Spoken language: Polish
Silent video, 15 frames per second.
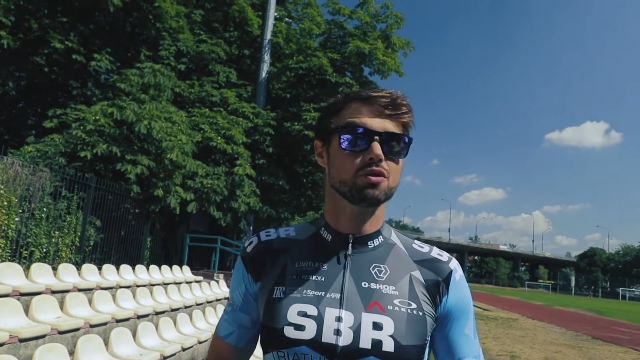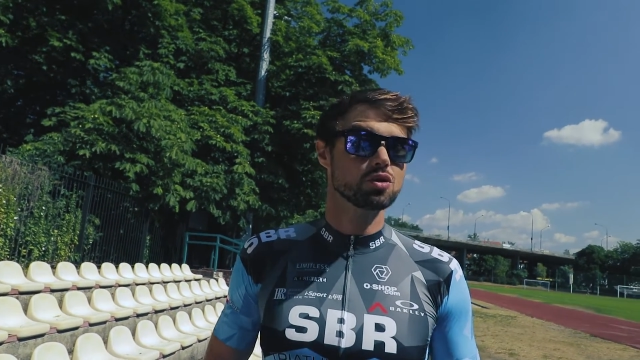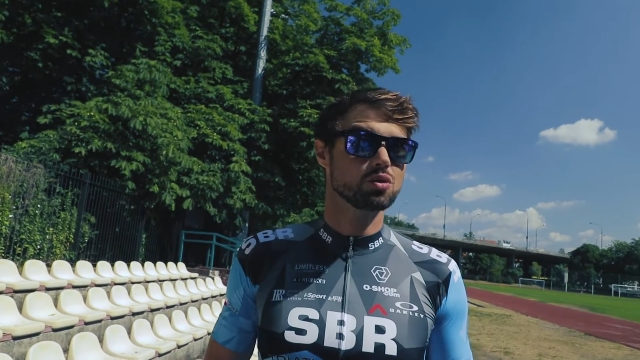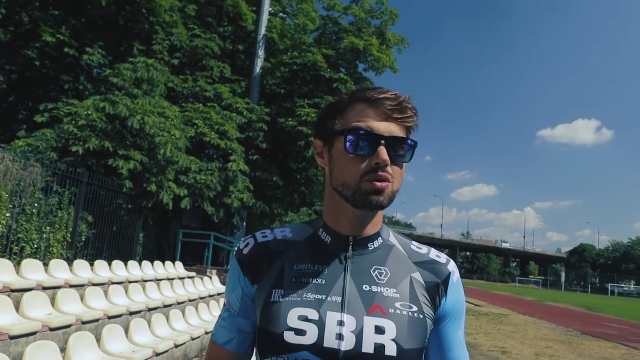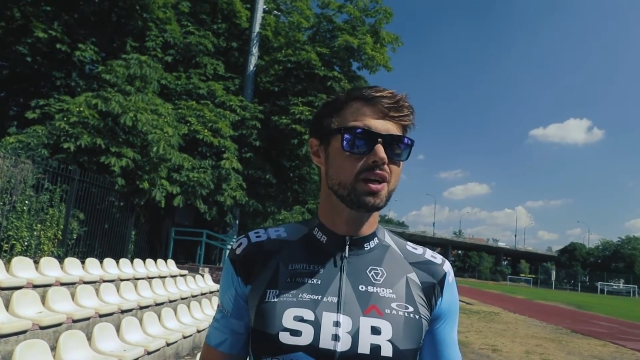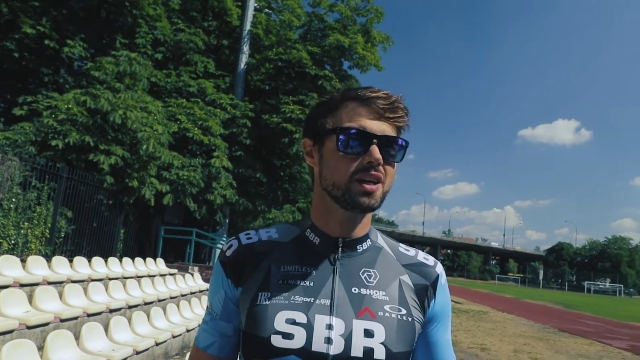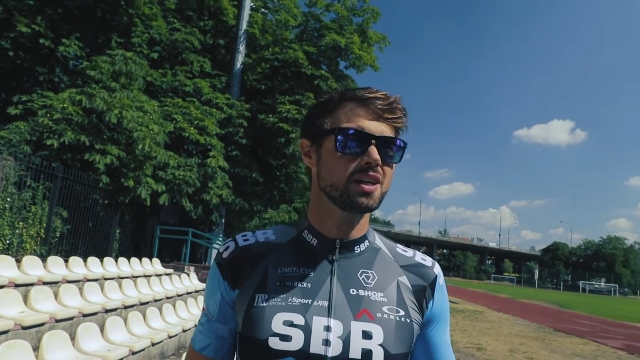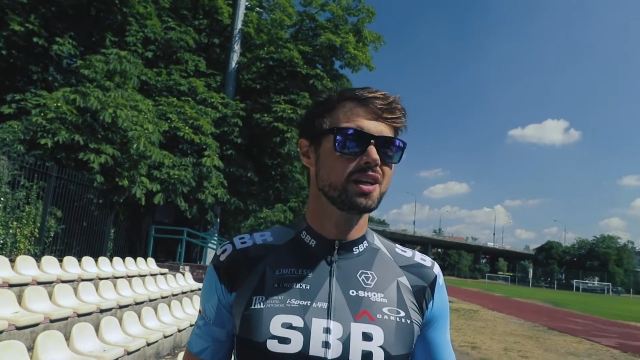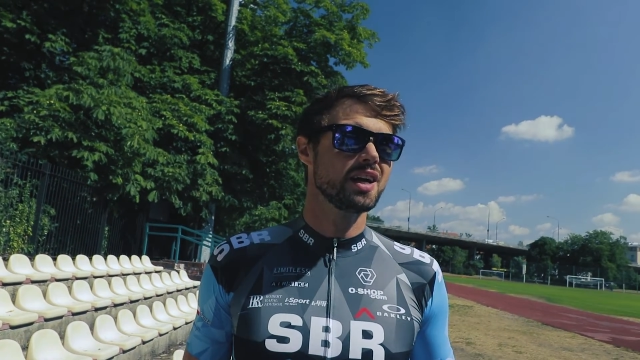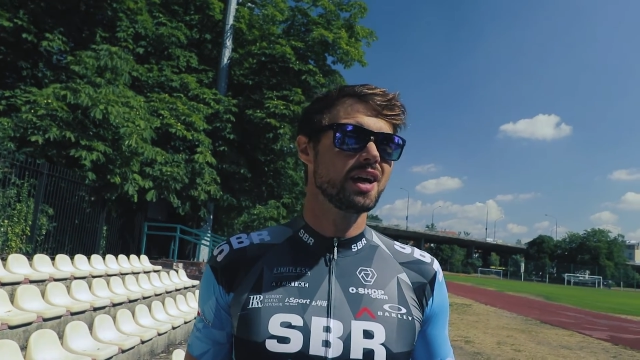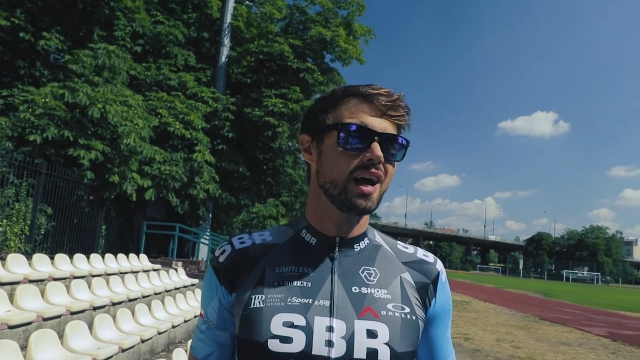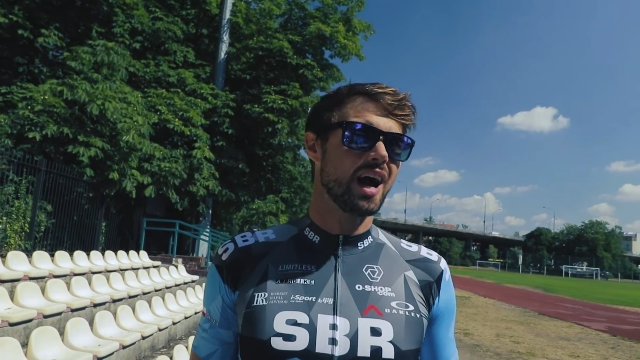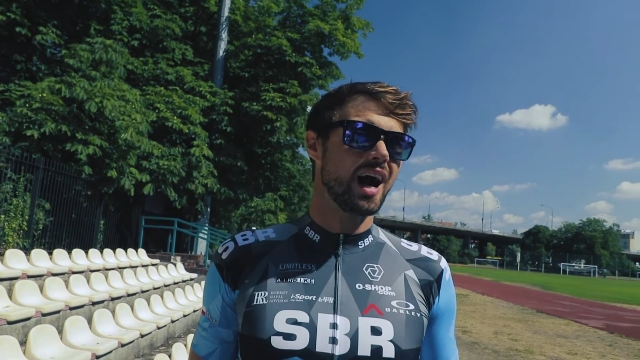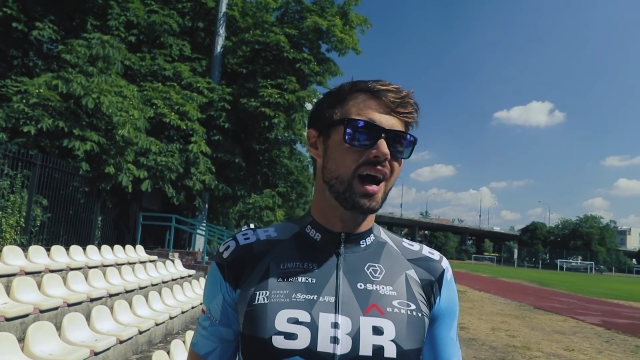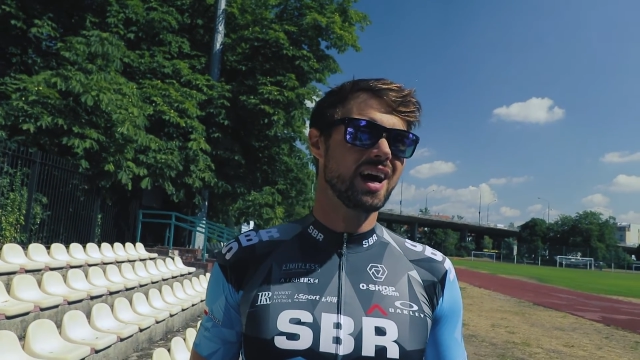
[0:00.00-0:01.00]
w ogóle,
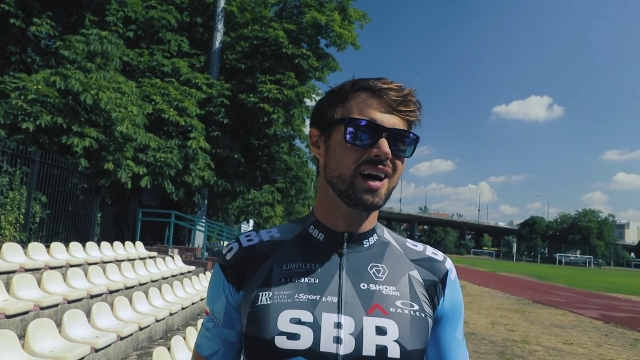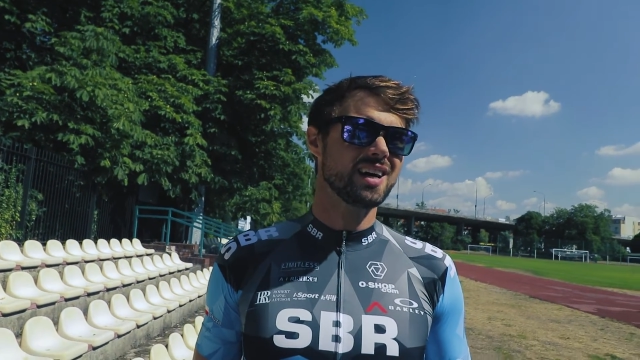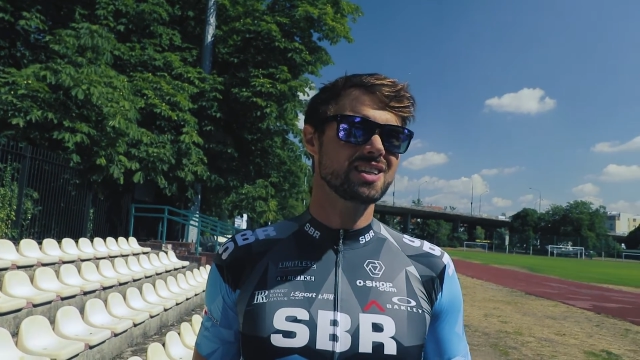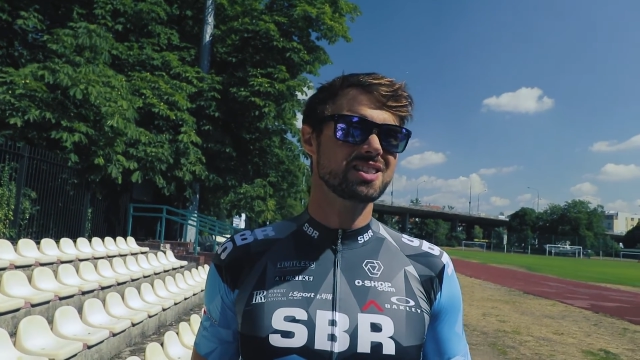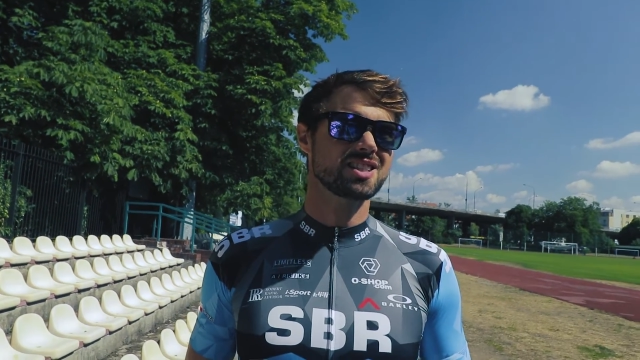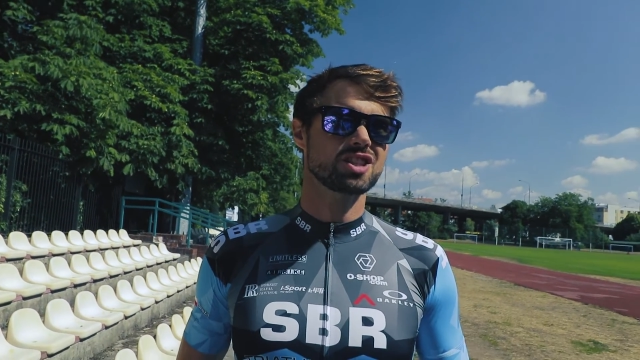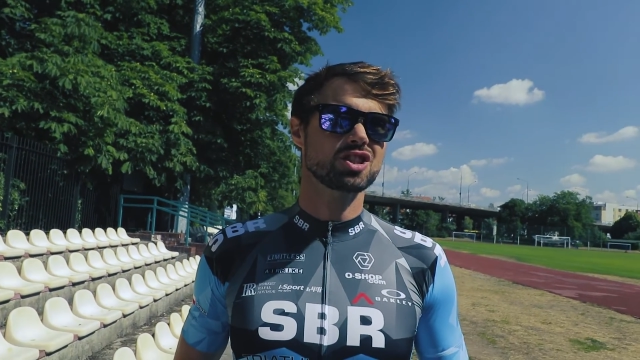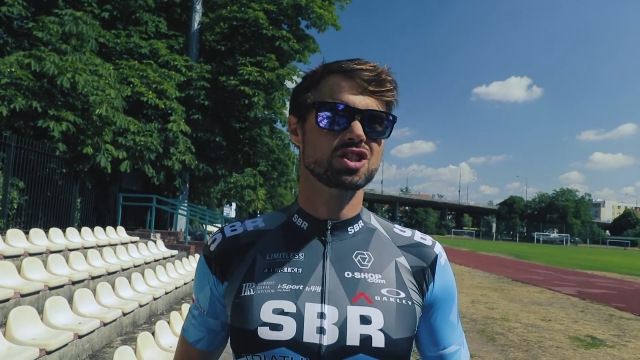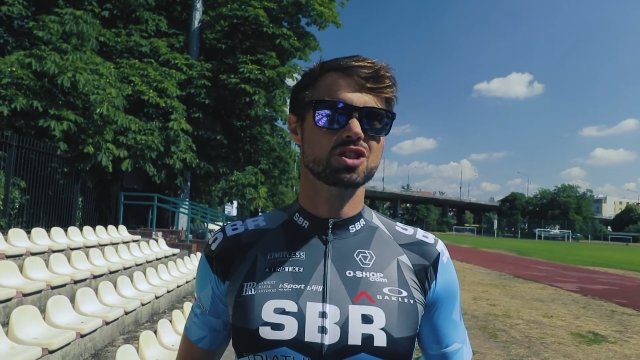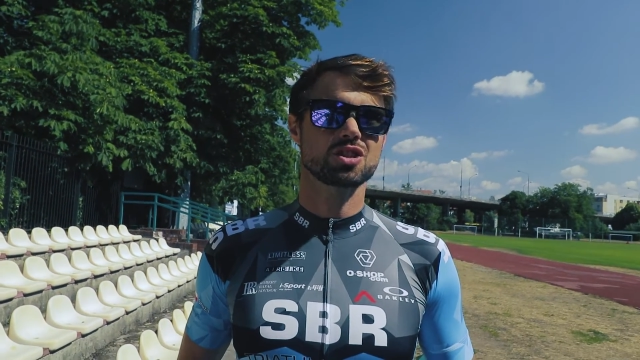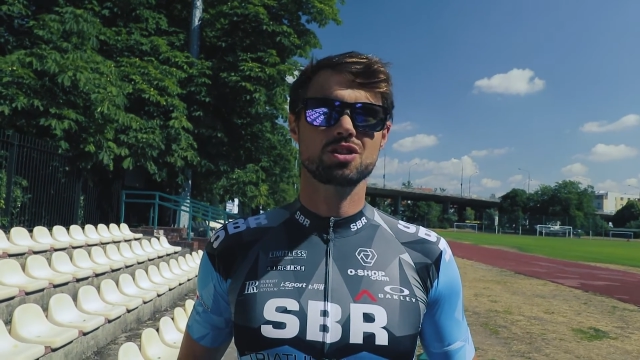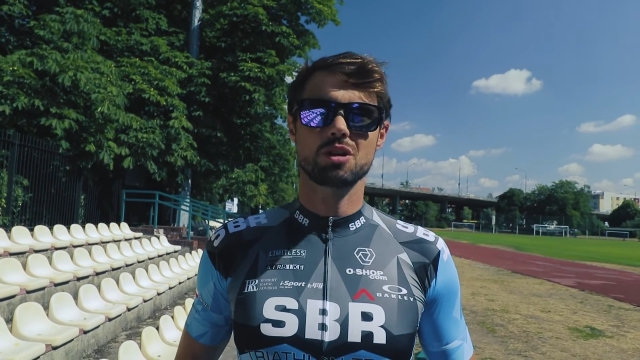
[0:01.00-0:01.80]
a też